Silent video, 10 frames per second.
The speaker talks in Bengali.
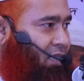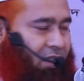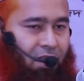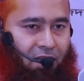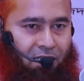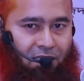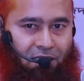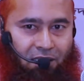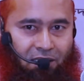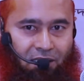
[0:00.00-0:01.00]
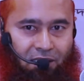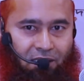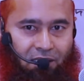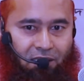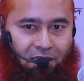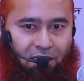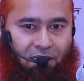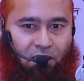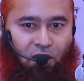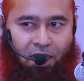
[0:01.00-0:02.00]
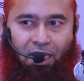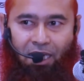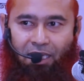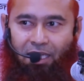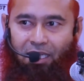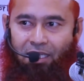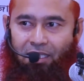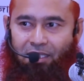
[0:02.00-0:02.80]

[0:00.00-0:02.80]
আয়াত দ্বারা কিন্তু এর আগে